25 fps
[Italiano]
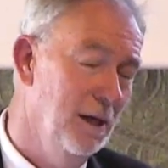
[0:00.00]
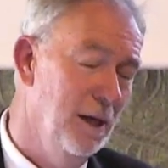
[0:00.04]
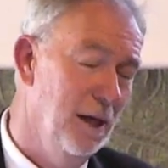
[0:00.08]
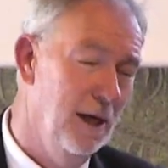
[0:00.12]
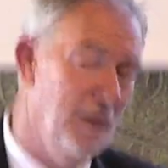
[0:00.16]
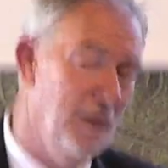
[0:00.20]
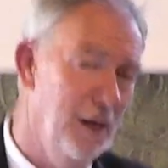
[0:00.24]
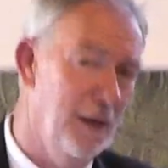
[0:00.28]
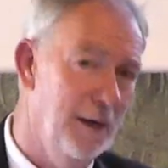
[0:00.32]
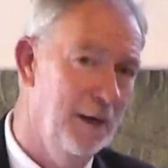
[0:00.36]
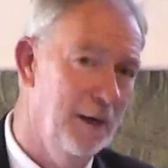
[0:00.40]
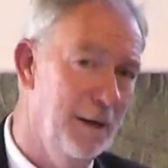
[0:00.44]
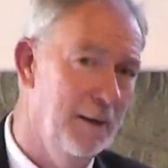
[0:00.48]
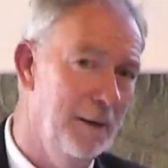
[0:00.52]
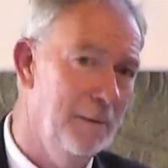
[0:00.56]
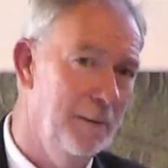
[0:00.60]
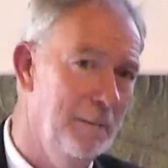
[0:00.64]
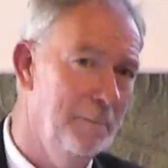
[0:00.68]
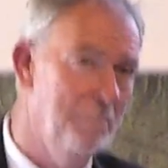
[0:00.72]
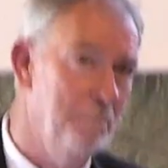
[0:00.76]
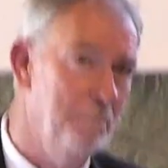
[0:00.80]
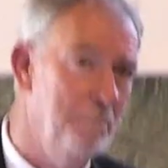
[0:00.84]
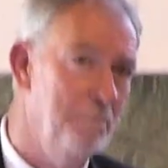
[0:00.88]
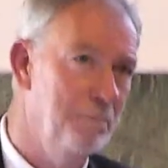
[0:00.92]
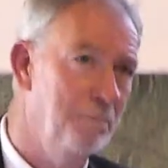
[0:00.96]

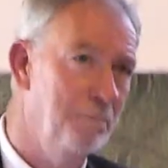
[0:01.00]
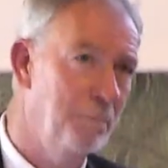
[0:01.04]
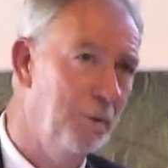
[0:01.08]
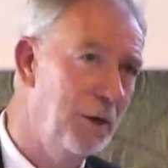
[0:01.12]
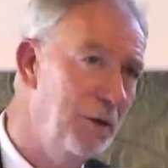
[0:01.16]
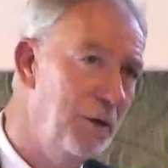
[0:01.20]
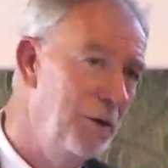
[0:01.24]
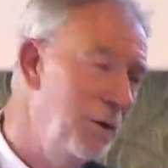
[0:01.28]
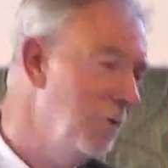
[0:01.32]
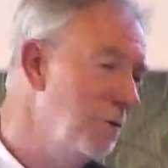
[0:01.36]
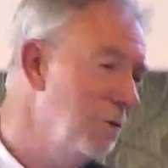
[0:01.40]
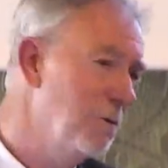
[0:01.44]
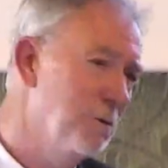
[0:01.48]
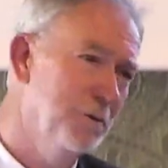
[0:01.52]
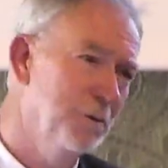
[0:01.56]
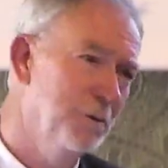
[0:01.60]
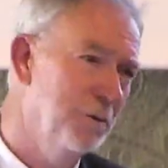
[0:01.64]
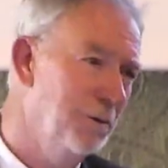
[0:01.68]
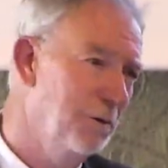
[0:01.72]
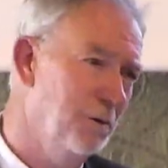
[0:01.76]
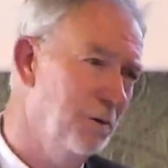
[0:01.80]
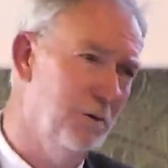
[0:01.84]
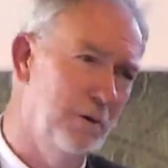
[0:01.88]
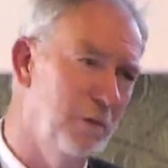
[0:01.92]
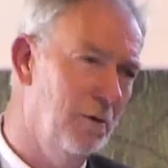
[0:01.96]
Um, non
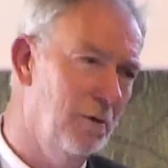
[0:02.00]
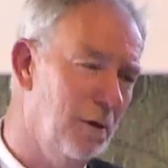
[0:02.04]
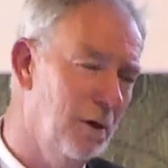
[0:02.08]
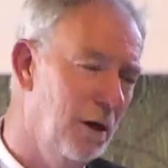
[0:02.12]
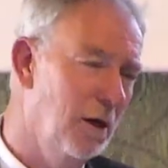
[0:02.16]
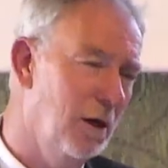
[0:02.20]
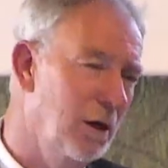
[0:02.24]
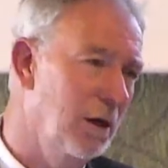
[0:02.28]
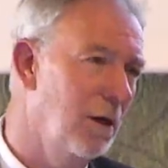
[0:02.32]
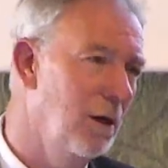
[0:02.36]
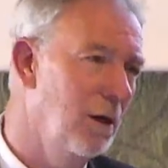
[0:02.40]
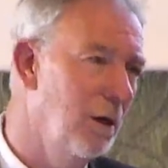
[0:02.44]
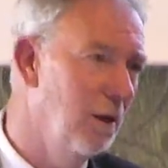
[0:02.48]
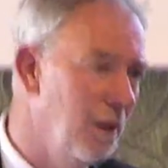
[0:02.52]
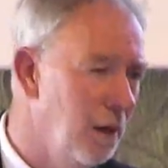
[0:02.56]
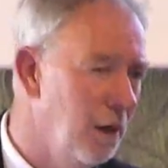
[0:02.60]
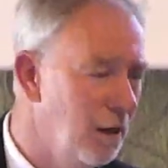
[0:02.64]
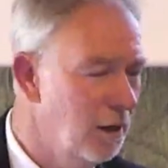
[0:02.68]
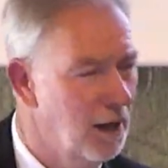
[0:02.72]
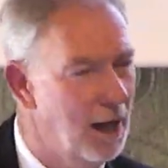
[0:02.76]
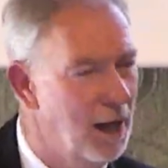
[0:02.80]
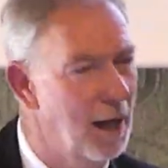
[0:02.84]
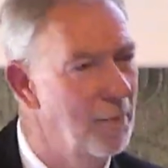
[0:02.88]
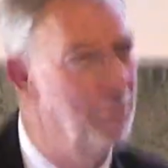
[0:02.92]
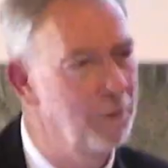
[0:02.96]
sono
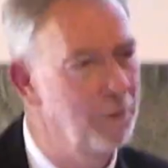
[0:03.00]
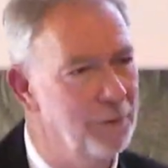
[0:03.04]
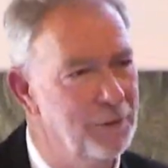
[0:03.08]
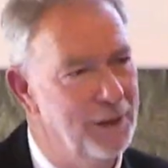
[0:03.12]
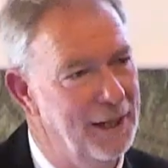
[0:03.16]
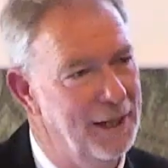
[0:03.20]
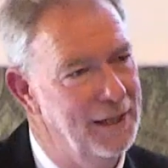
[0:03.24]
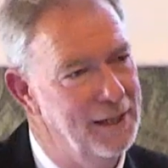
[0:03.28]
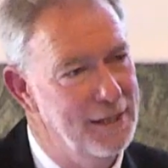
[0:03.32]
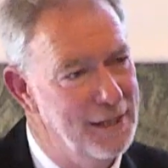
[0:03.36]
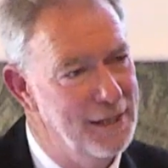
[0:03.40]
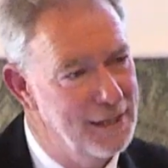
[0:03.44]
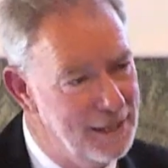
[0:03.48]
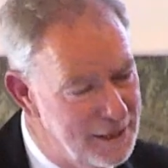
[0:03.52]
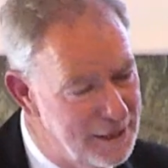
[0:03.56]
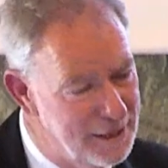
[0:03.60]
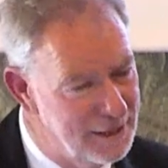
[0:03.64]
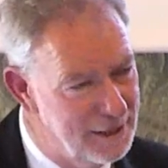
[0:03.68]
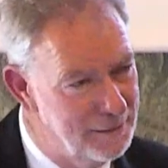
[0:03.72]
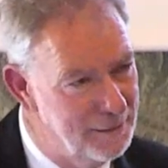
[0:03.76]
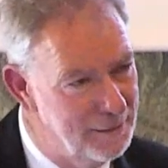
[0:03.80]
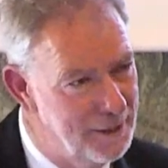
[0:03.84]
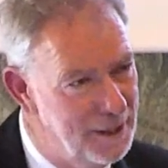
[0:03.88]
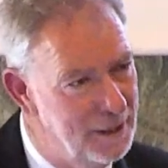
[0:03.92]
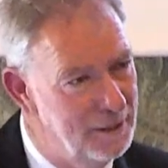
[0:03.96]
uh,
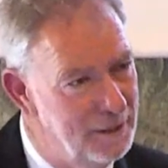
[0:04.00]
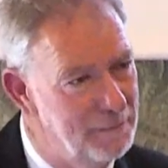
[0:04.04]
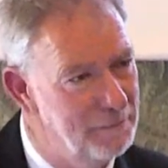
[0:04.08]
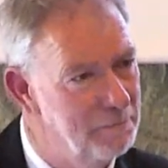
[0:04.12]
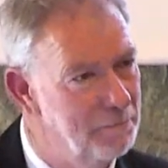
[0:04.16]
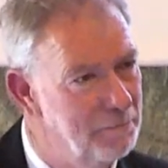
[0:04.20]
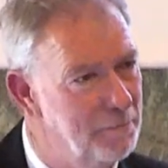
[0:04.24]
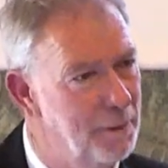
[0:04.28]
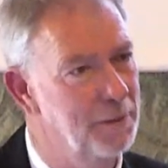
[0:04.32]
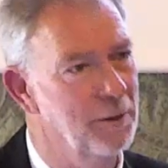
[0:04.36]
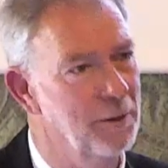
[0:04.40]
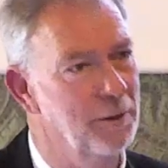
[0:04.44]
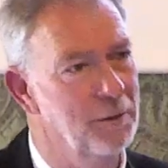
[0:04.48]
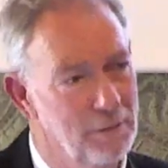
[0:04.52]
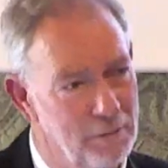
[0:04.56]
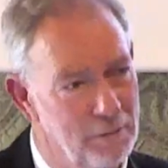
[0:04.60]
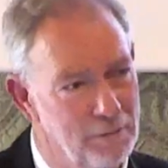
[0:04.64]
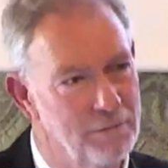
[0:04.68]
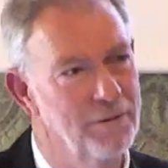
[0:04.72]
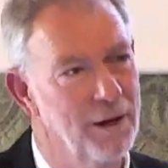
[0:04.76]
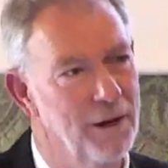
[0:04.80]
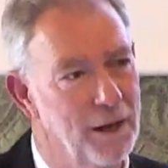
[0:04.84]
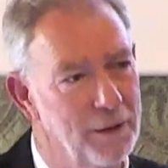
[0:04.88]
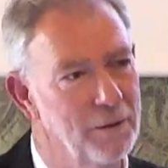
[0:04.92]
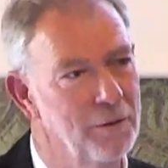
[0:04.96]
abbondantissimi, però
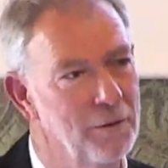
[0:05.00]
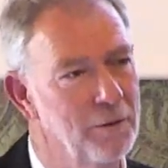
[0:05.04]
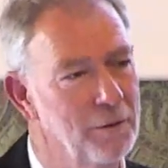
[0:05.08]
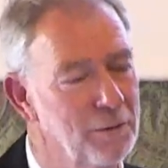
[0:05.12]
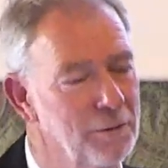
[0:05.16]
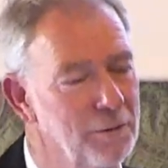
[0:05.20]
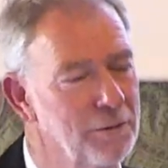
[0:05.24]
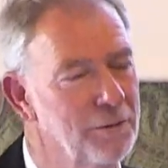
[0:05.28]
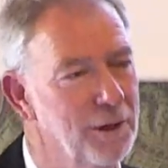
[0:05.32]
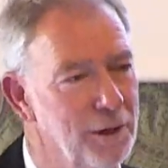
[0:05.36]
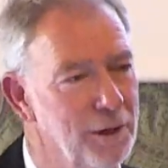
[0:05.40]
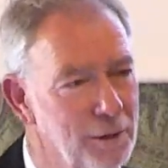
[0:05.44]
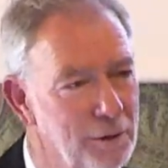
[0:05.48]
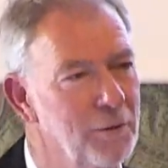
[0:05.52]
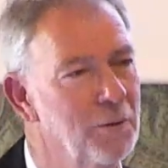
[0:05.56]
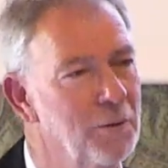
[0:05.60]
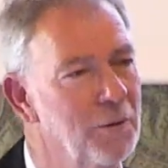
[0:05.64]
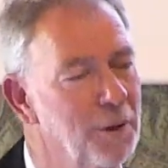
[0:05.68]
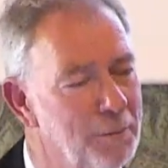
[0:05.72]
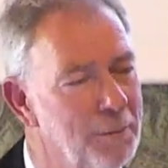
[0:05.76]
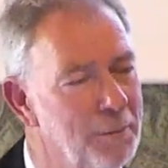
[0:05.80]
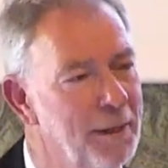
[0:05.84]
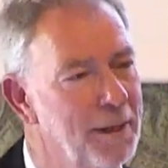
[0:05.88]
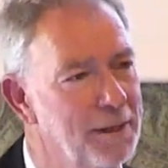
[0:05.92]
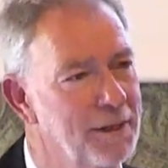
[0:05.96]
fanno sì, una
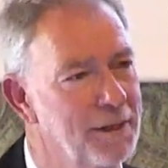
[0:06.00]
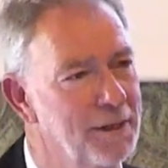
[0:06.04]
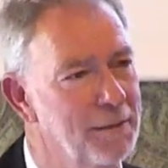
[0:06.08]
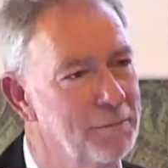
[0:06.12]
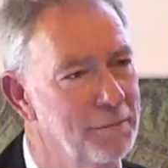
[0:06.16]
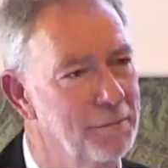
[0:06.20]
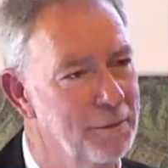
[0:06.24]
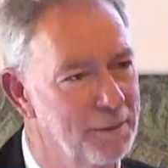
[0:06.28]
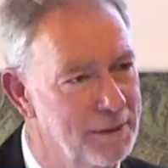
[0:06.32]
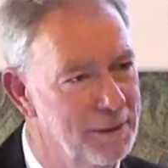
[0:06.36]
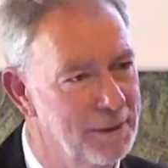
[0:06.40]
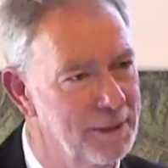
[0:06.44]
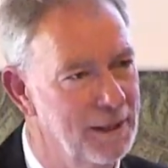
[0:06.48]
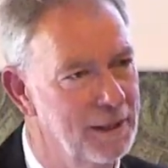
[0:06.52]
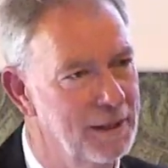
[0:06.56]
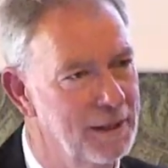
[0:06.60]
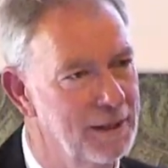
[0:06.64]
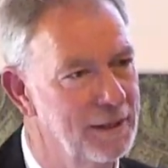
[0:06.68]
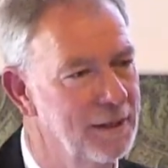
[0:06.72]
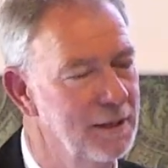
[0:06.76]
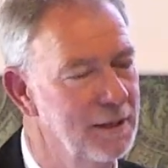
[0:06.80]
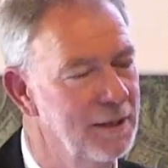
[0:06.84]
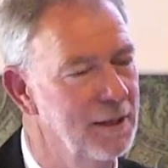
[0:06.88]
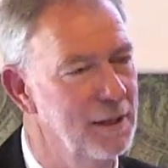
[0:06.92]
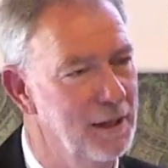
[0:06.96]
parte
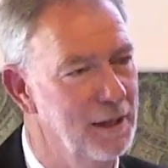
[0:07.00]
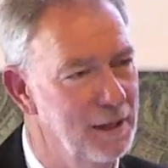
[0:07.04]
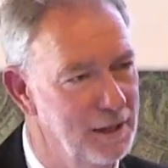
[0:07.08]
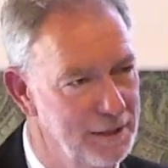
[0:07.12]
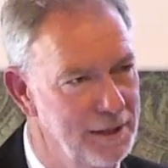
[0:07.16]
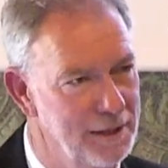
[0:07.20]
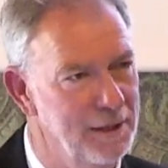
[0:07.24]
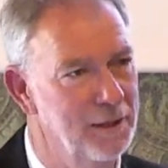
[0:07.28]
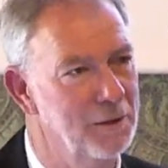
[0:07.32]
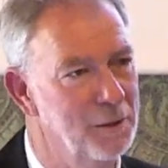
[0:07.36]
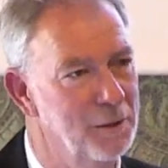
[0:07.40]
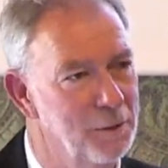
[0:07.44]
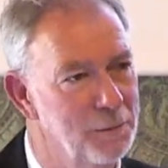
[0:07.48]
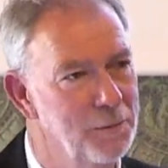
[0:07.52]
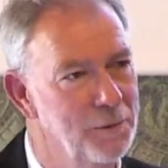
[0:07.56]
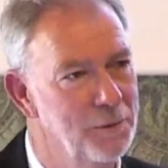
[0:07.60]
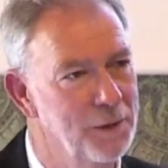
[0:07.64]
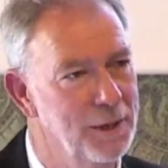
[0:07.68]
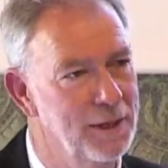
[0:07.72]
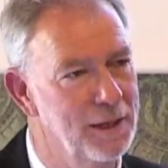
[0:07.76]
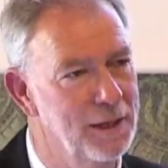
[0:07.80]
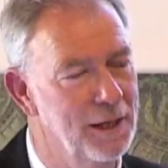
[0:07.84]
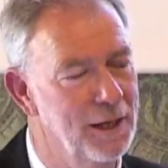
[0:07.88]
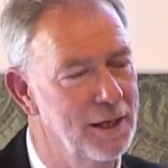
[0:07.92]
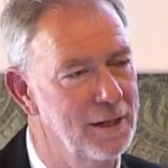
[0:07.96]
importante della, della,
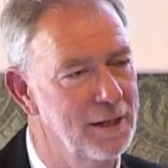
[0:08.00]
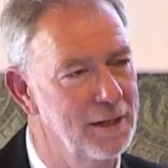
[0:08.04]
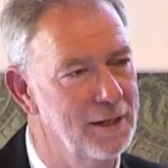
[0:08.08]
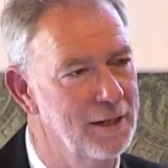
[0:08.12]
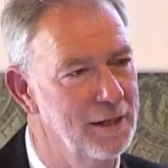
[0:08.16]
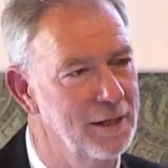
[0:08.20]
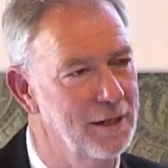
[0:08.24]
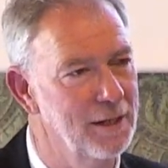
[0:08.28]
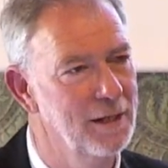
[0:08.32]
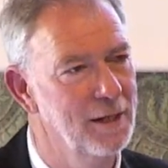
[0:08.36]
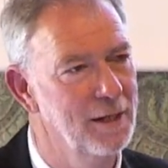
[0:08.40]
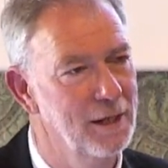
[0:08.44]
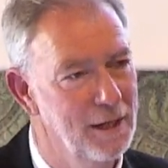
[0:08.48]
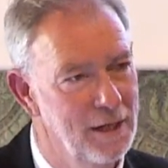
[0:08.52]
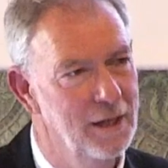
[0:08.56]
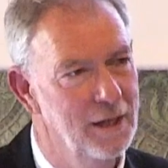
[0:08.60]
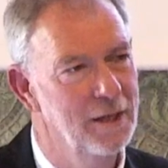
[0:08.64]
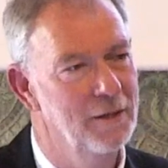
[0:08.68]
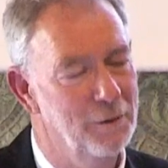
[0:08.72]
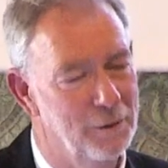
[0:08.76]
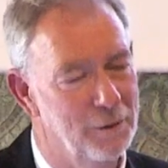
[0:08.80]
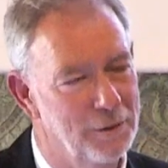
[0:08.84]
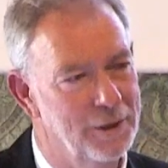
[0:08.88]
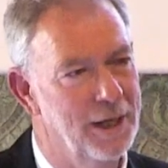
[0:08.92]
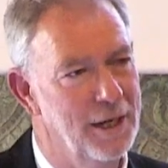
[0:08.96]
comunità di
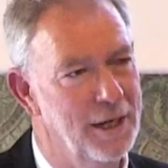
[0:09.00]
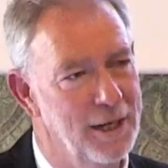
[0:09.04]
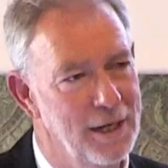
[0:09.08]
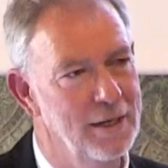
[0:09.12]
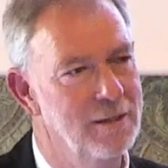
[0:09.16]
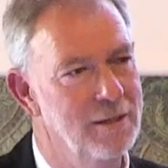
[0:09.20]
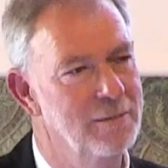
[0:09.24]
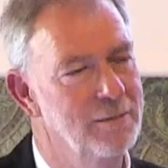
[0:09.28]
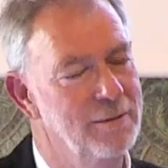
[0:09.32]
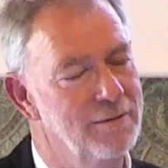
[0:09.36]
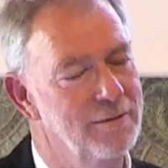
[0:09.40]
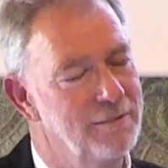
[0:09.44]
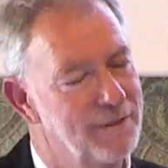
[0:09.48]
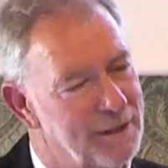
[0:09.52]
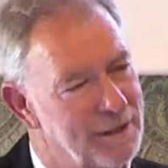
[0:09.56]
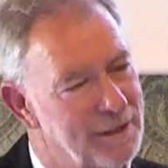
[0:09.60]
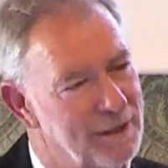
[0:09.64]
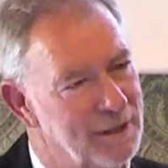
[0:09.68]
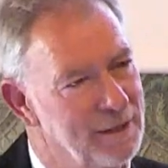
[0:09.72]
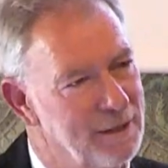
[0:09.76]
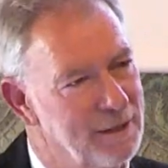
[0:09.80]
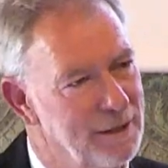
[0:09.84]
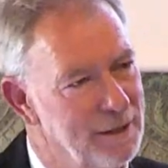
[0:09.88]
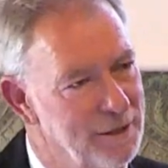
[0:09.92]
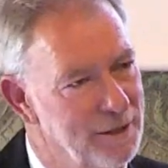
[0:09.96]
organismi
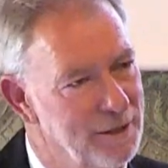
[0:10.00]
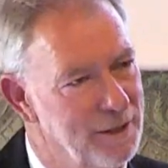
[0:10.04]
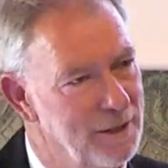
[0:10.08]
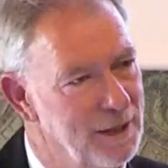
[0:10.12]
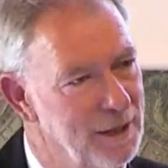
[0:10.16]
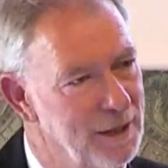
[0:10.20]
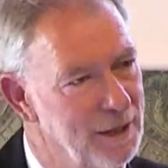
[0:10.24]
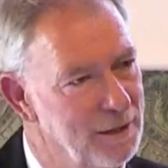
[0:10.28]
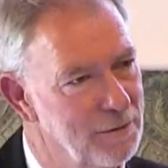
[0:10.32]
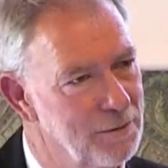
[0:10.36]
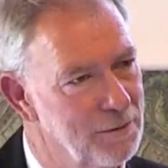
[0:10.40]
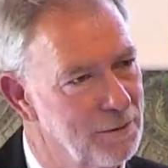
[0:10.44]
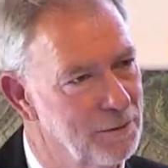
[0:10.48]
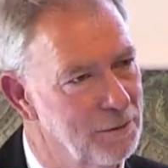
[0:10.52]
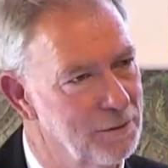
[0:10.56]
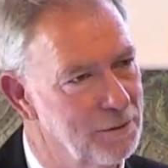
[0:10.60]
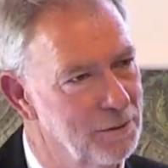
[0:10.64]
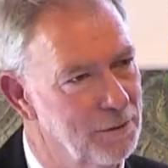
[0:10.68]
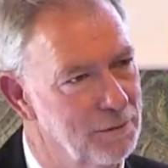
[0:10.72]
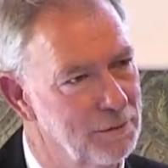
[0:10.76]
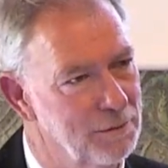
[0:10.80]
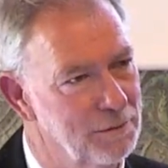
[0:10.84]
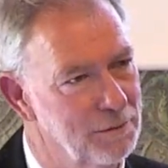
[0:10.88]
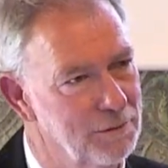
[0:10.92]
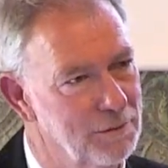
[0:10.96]
fissatrici di azoto.